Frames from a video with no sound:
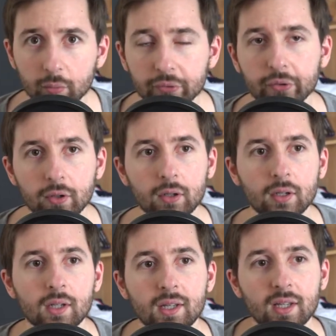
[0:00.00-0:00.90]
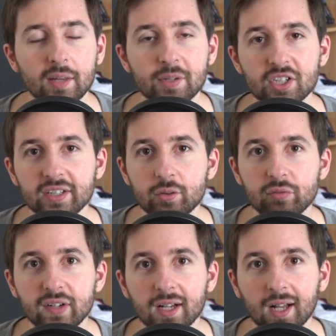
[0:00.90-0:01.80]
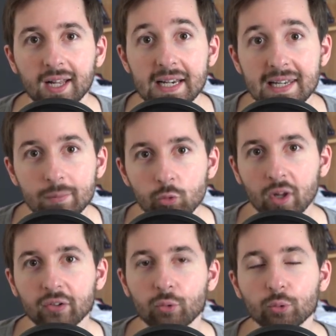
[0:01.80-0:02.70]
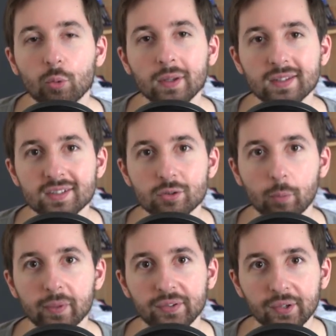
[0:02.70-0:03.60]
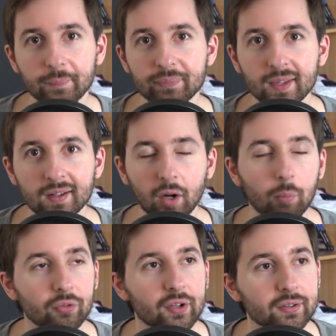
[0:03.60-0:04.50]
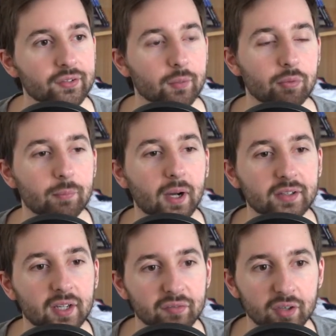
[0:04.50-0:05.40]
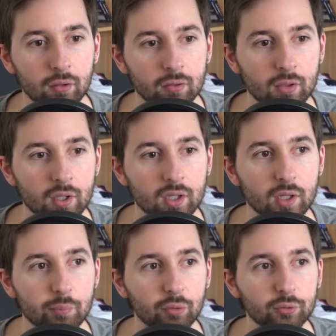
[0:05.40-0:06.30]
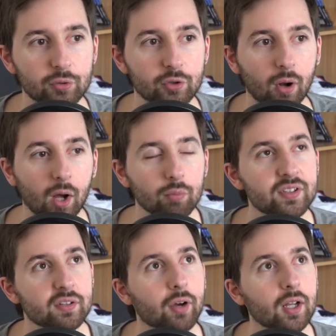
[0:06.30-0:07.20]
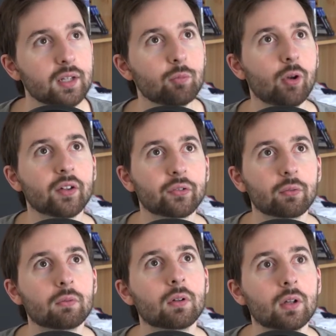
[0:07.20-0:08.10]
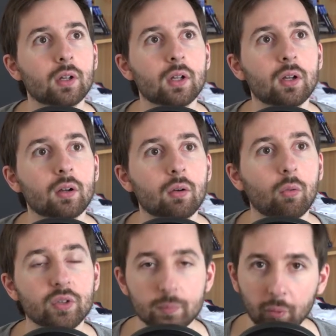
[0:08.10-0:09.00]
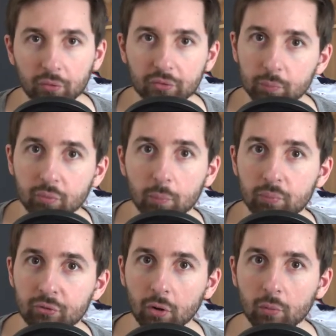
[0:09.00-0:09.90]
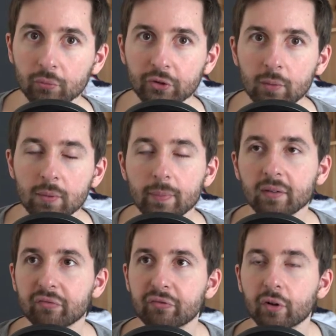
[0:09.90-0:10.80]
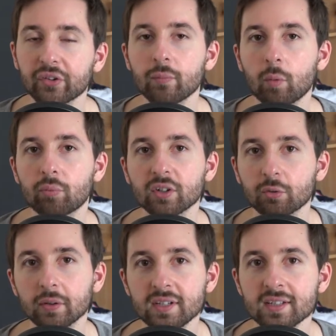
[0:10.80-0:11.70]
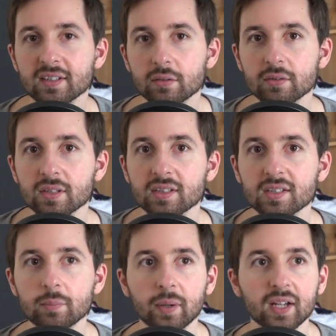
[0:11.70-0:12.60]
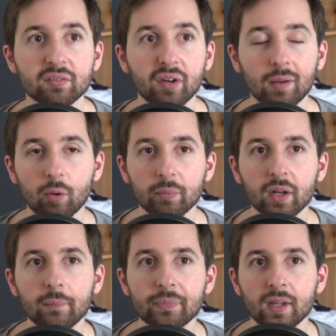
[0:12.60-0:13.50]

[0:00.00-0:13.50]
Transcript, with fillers: console, et eh ben, j'ai découvert l'émulation 3DS sur PC. Alors pour certains ça peut paraître évident, et pour d'autres genre ah oui c'est vrai l'émulation. On y pense pour plusieurs consoles mais pas forcément pour la 3DS, est-ce que ça s'y prête vraiment bien